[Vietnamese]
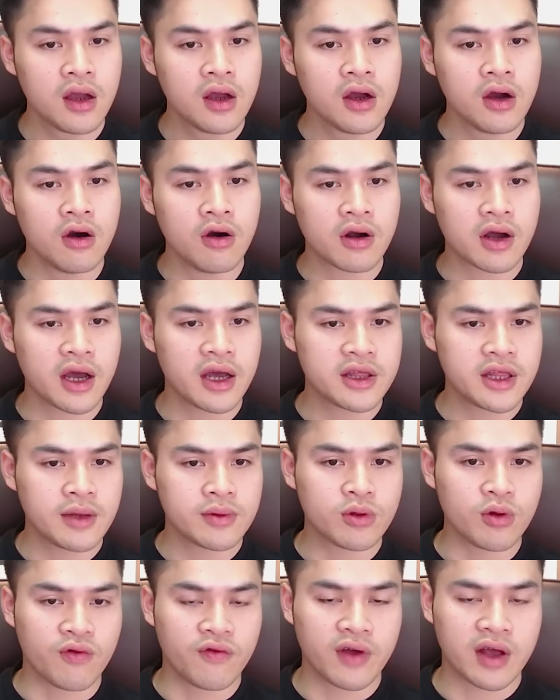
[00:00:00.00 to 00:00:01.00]
Ok,
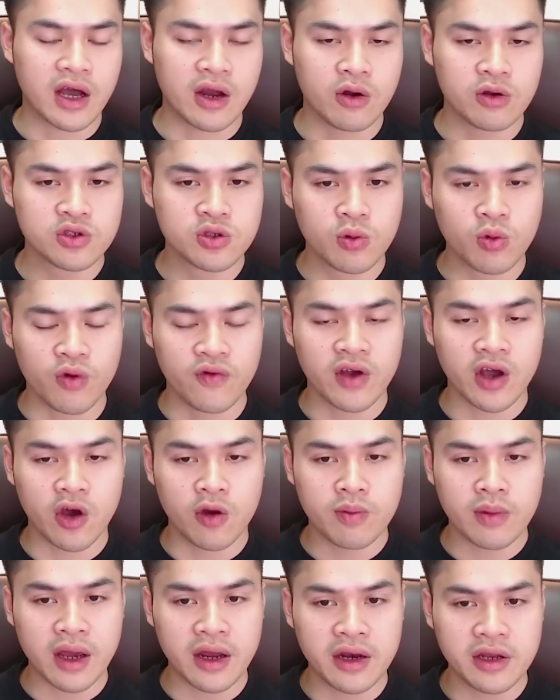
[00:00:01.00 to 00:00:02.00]
tiếp tục với cả nội dung của video
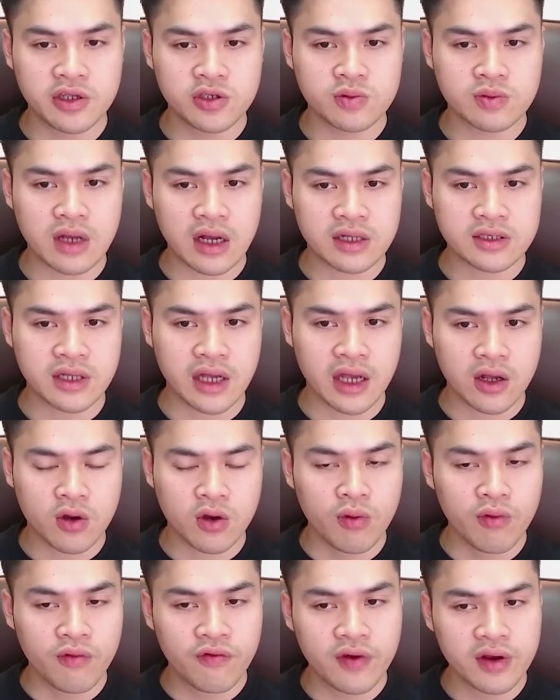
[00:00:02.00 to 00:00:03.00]
ngày hôm nay thì chúng ta sẽ
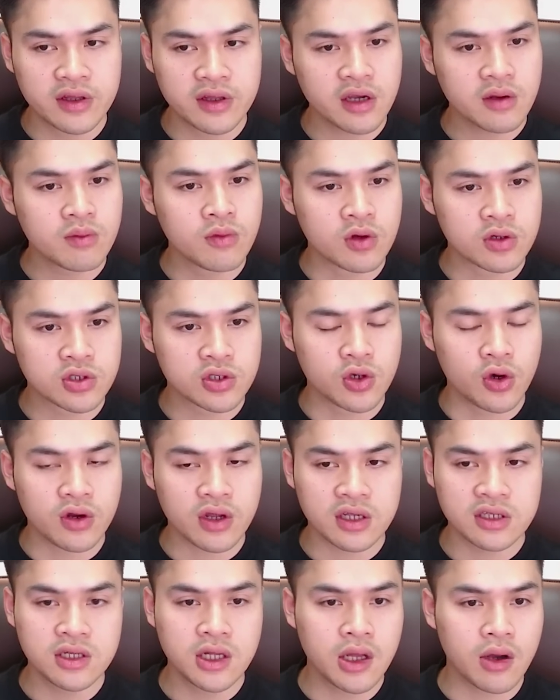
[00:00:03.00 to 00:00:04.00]
cùng phân tích một số
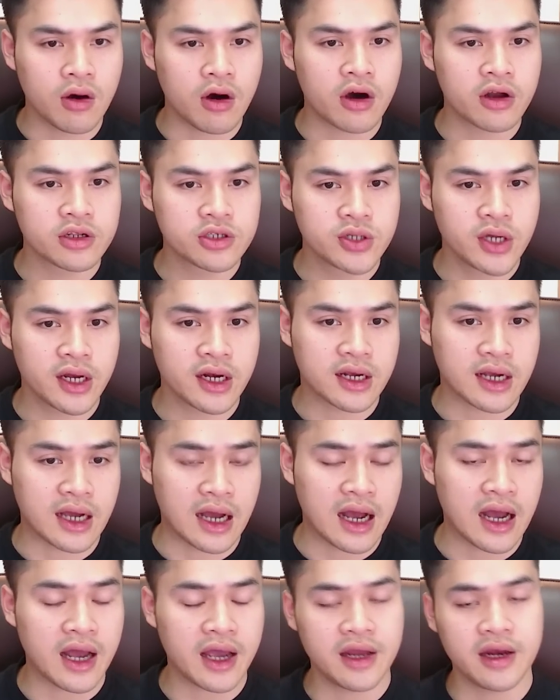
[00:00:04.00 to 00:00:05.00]
những cái dữ liệu on-chain
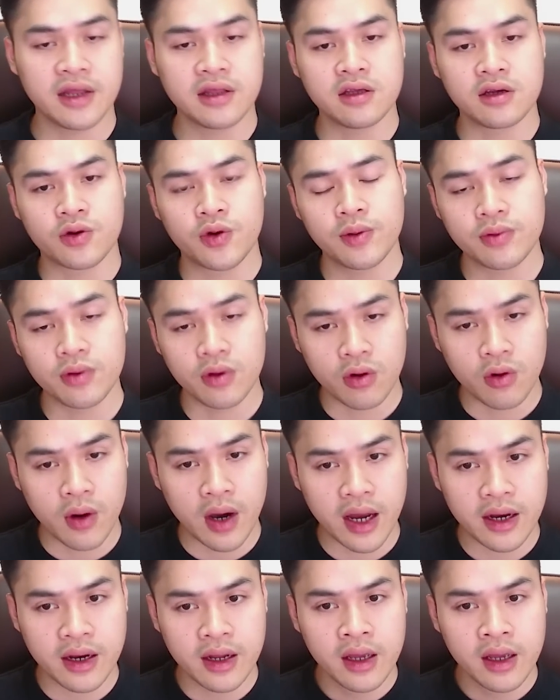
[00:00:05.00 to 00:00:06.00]
khá hay đến từ CryptoQuant.